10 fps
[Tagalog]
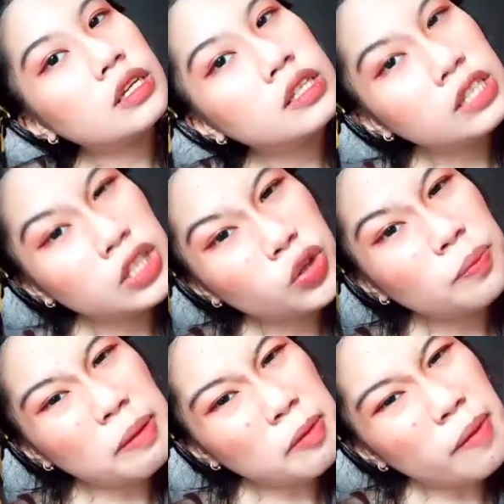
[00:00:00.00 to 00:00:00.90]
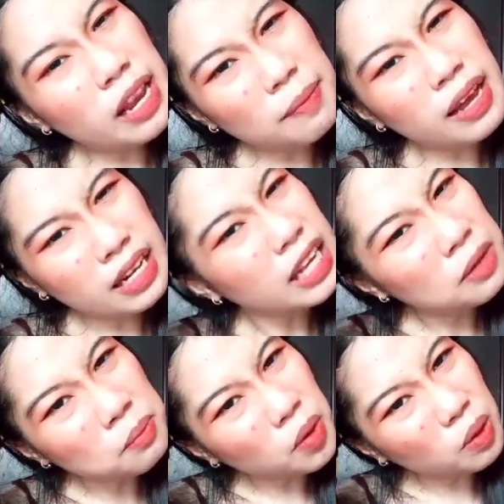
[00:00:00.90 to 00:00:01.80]
Dito, be,
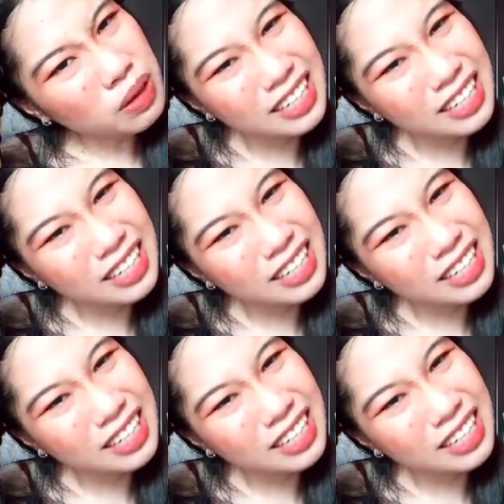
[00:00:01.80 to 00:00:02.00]
mabali-balilig mo.